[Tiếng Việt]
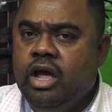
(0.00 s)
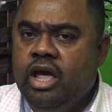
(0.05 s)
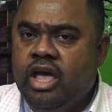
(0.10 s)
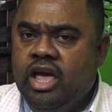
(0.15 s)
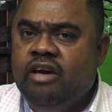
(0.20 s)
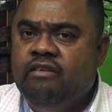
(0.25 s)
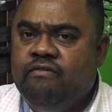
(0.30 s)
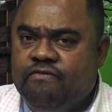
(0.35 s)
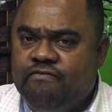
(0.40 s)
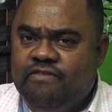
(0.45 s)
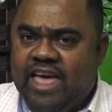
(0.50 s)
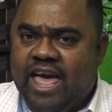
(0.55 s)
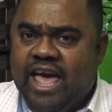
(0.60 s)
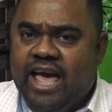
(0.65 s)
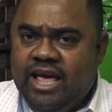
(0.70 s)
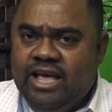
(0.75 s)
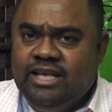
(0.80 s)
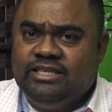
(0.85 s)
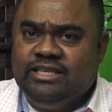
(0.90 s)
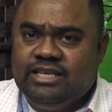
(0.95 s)
if
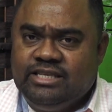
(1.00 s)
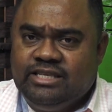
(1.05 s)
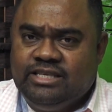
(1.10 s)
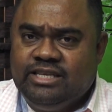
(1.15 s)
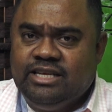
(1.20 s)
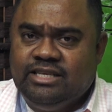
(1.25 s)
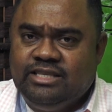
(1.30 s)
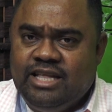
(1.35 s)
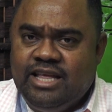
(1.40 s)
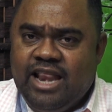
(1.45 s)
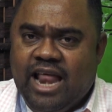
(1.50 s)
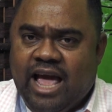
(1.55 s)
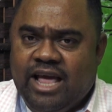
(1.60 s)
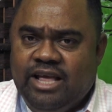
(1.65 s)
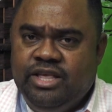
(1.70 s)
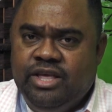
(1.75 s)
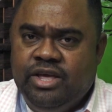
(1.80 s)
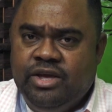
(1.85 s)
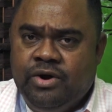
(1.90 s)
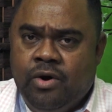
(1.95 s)
there is a 69
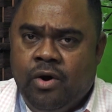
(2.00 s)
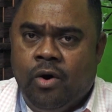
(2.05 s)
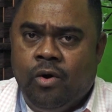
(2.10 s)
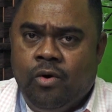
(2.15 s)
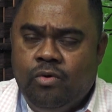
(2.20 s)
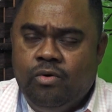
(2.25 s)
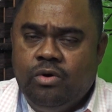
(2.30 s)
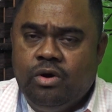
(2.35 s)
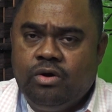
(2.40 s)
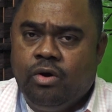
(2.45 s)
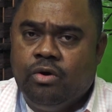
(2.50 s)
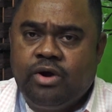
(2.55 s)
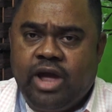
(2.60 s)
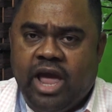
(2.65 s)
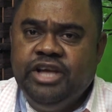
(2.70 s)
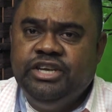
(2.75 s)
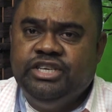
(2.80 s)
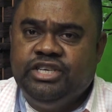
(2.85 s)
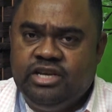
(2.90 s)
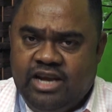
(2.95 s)
year old
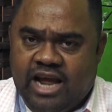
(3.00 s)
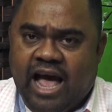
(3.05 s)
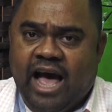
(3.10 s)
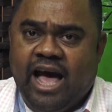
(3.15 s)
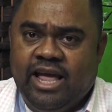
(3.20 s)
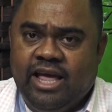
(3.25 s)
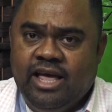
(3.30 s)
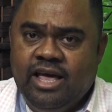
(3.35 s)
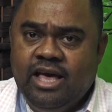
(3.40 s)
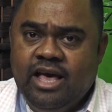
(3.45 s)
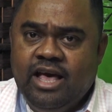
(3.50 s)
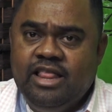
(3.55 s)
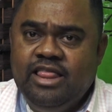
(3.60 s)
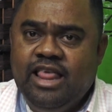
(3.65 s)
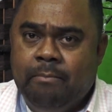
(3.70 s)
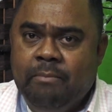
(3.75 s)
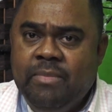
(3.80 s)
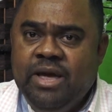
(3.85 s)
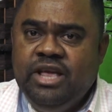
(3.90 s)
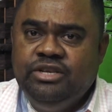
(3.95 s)
Caucasian guy
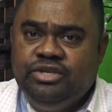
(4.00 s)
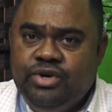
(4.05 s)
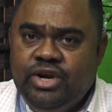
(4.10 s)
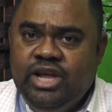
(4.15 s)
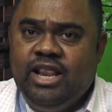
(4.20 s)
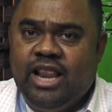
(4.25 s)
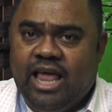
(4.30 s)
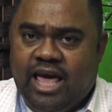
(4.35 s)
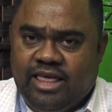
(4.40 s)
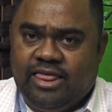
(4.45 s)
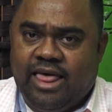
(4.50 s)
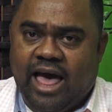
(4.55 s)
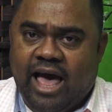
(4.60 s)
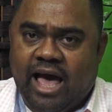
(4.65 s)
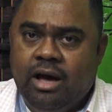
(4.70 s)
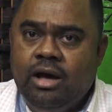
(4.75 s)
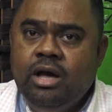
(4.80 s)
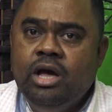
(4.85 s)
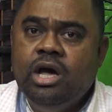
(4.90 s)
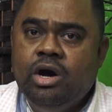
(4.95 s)
that being treated like
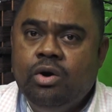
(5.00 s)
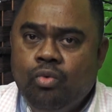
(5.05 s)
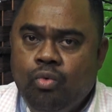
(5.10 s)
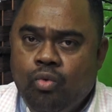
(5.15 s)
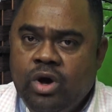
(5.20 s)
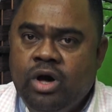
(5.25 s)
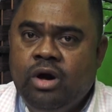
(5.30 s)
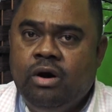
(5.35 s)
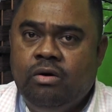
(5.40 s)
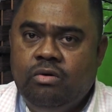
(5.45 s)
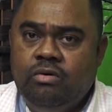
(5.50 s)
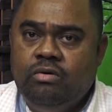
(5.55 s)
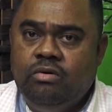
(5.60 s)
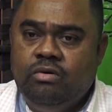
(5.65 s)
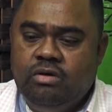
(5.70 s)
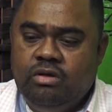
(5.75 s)
that will